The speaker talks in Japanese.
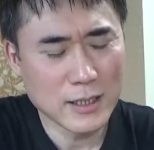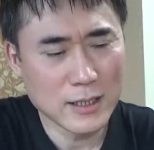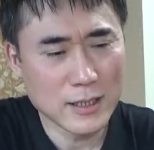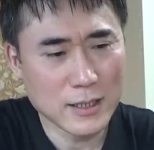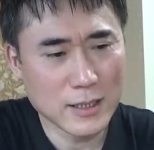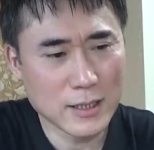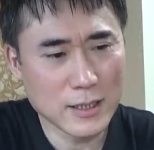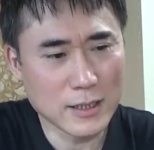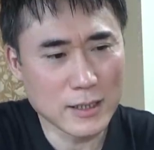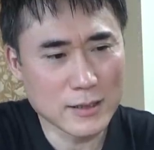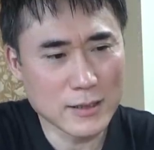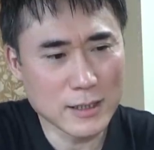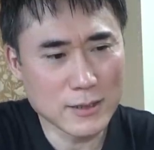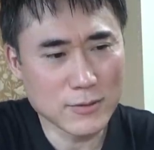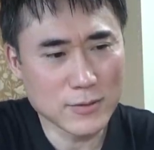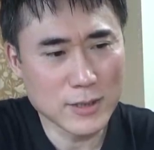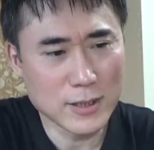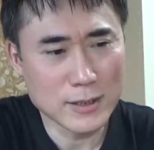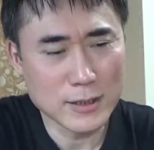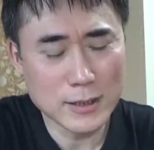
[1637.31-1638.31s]
はい、な
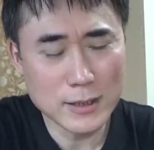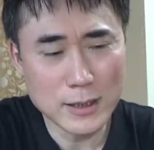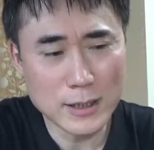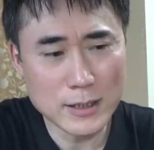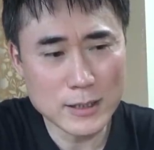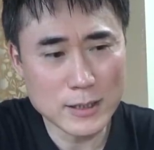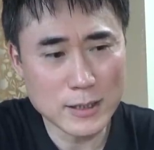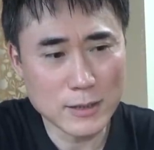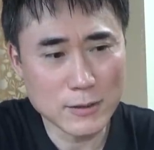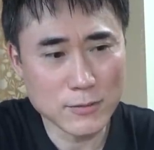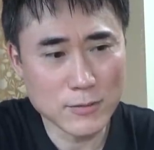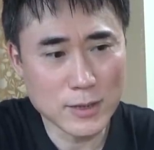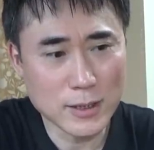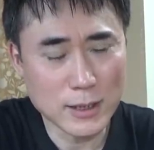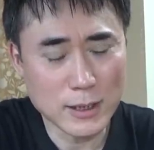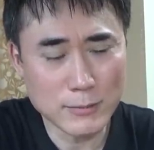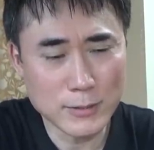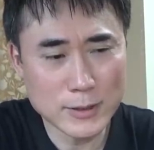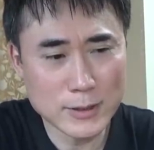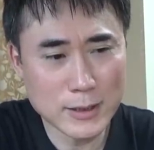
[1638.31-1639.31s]
ので二階さん
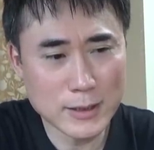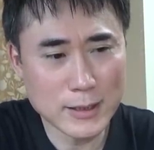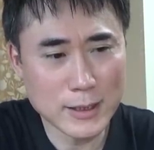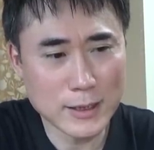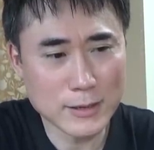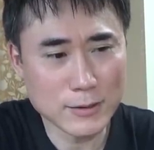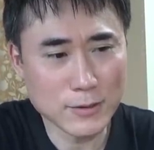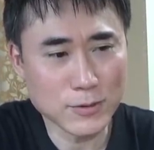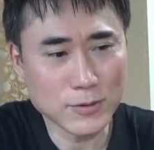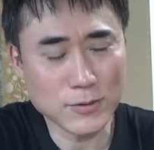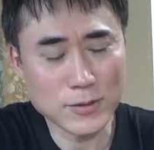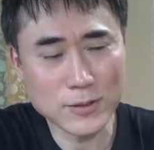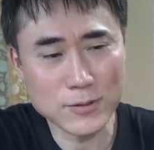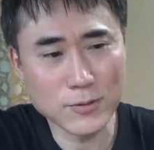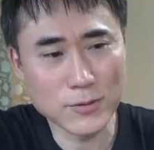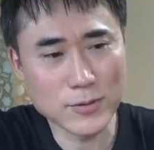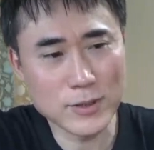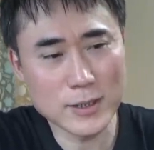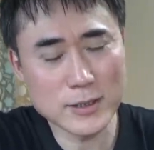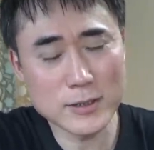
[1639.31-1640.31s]
は安倍政権の時
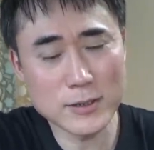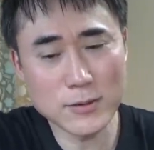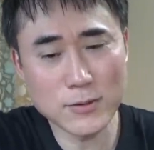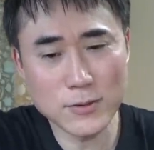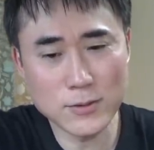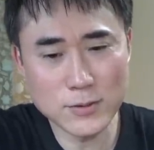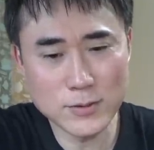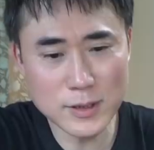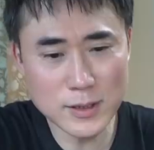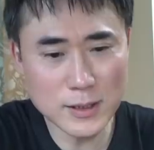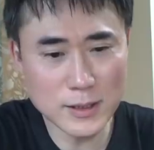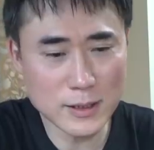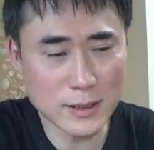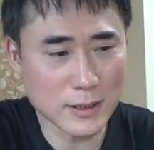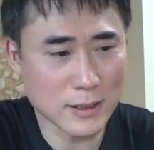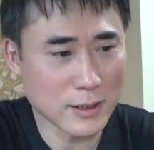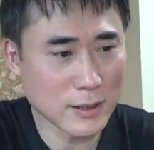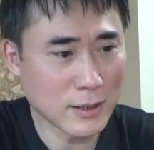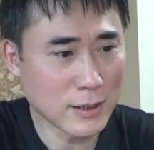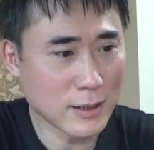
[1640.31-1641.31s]
と同じよう
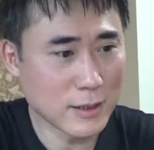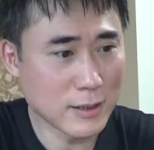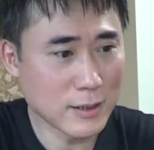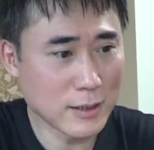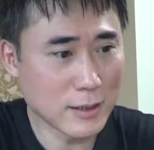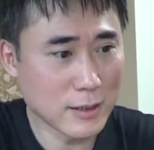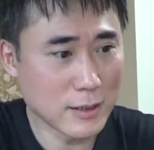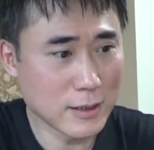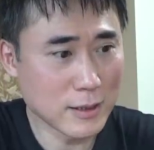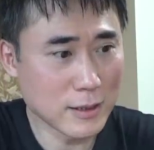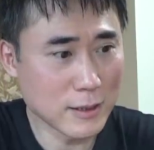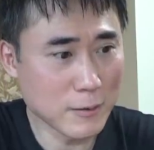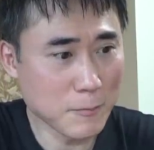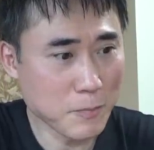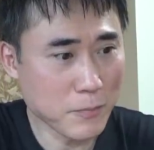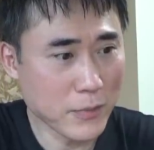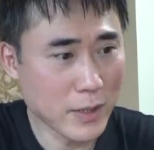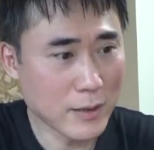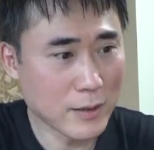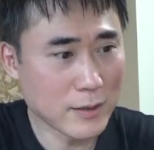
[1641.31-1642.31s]
に、えー